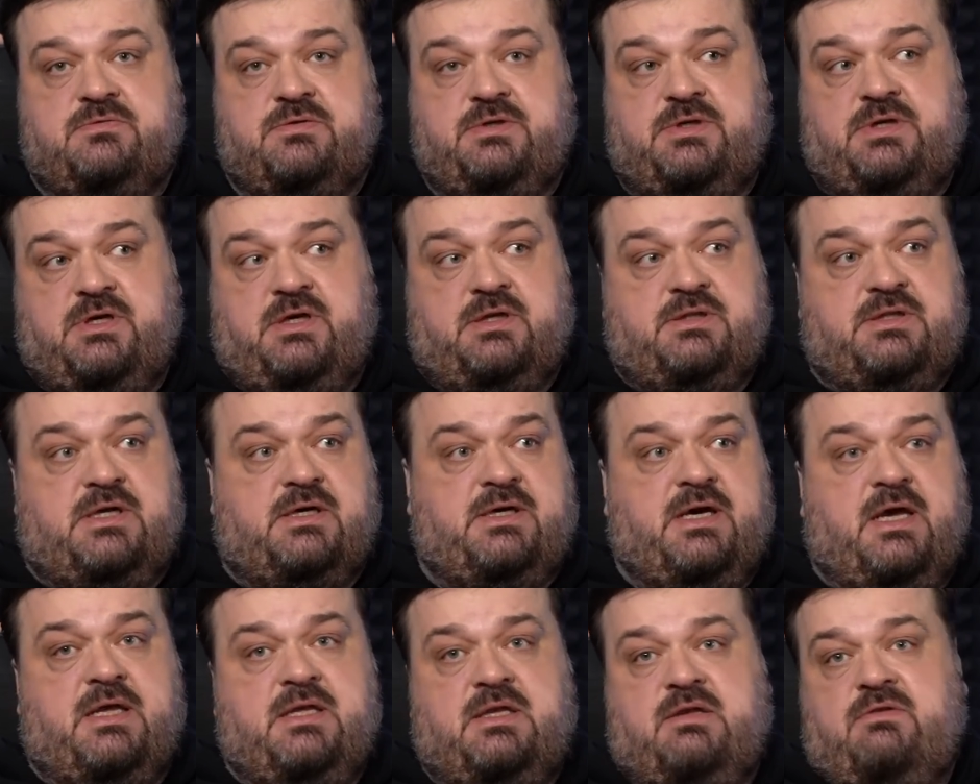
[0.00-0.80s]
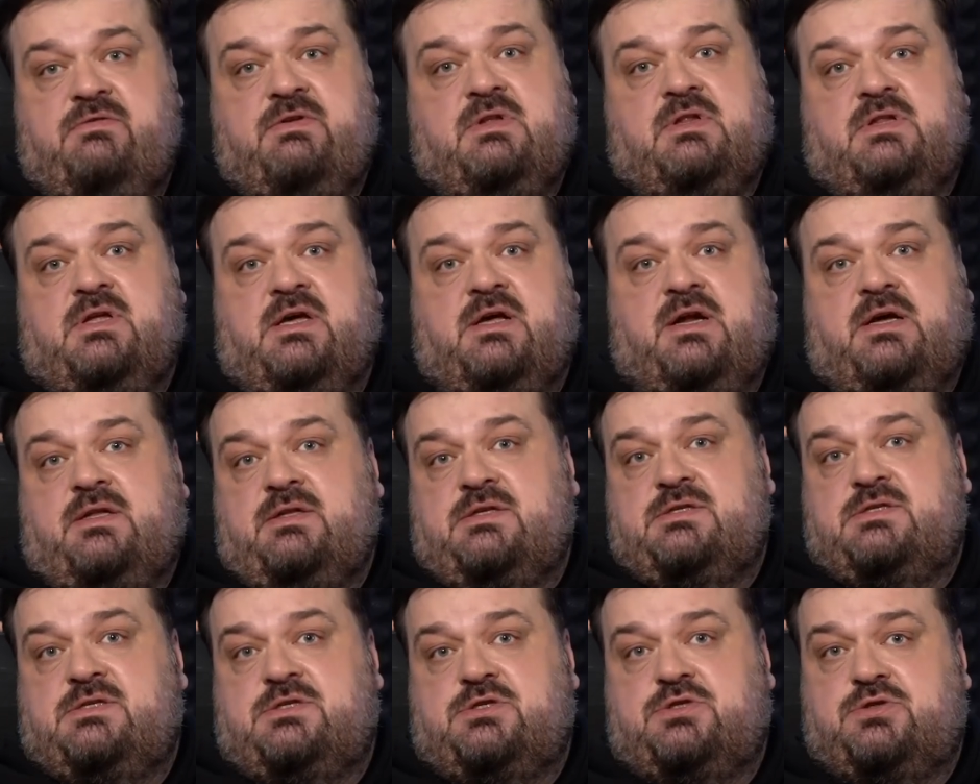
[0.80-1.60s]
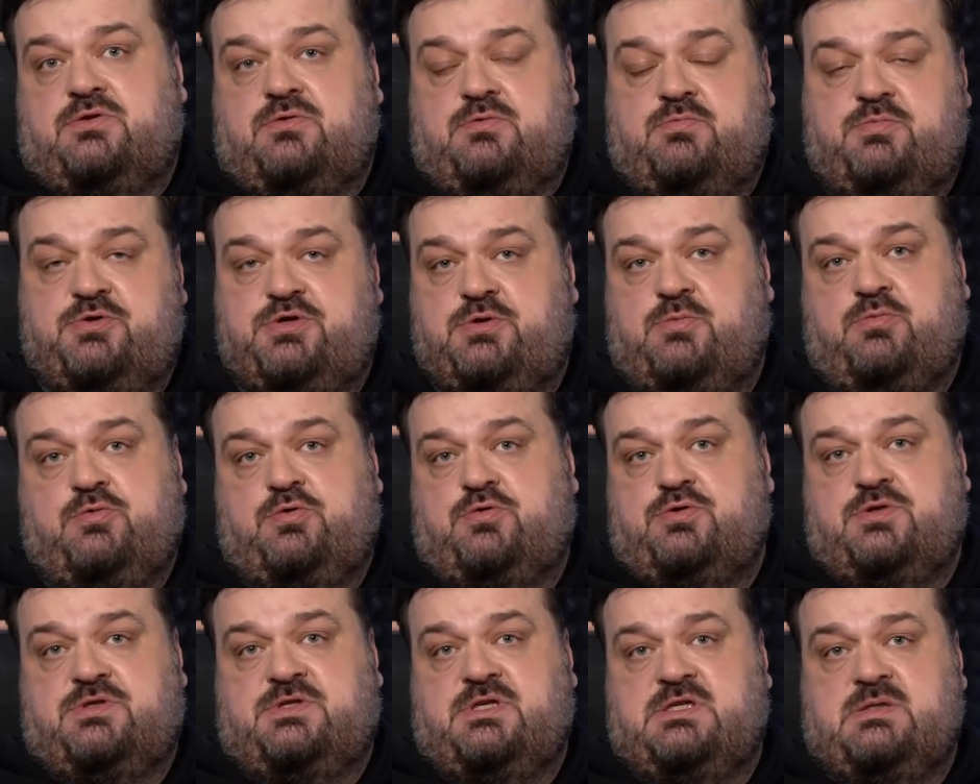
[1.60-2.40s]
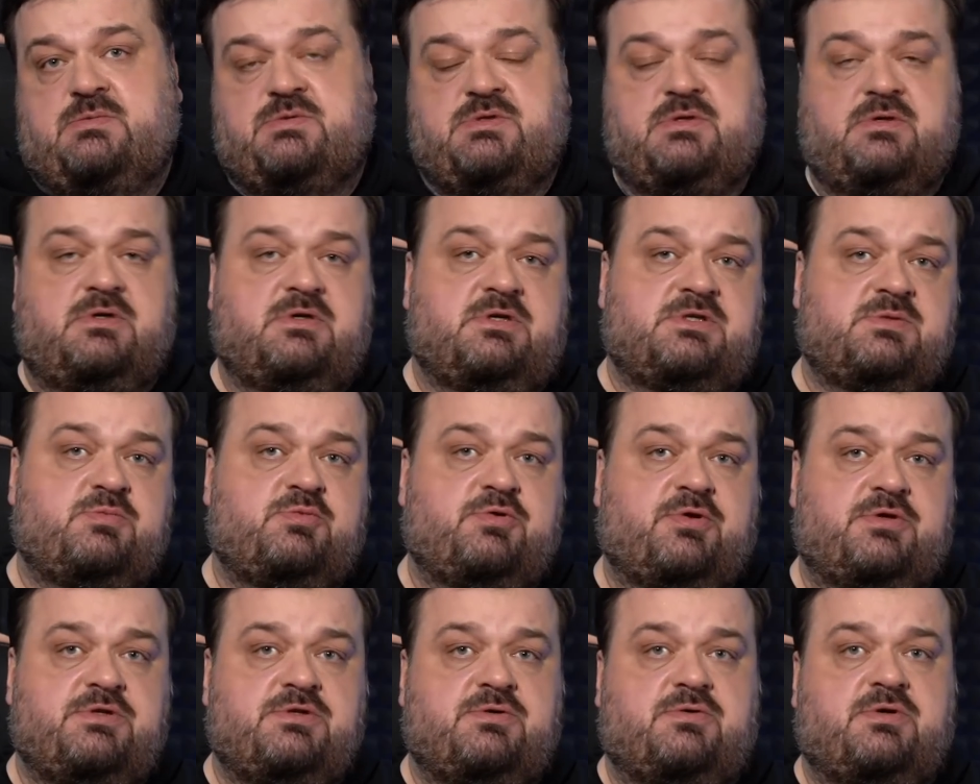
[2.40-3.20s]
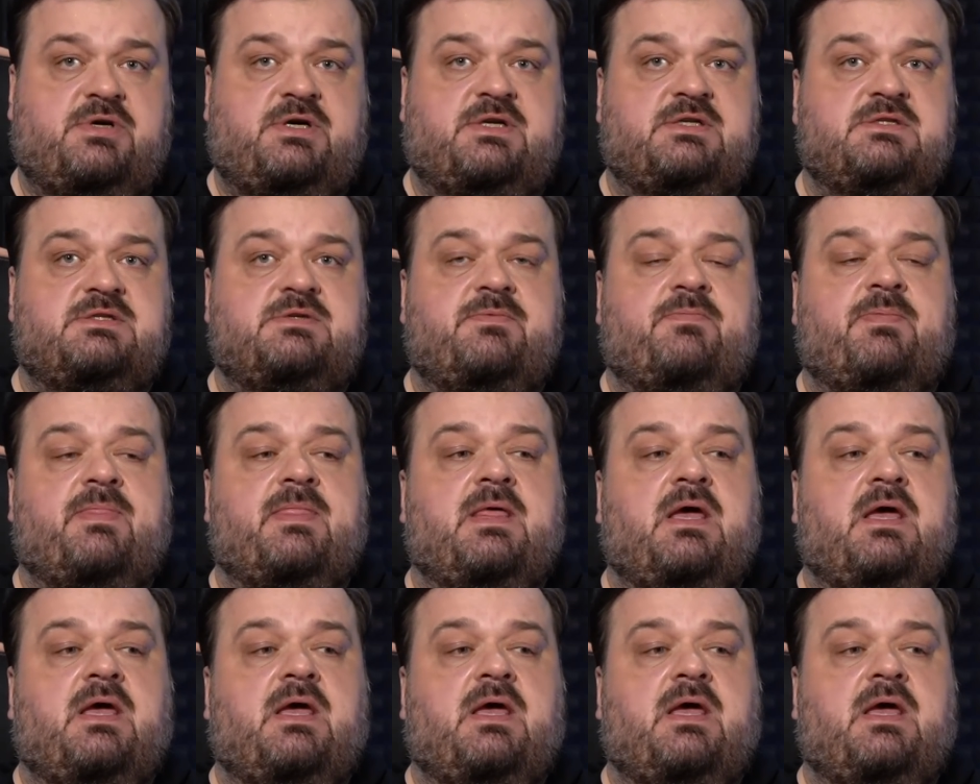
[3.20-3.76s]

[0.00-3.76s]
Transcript: И это такая невинная радость, что почему нужно с этим э, спорить и ругаться.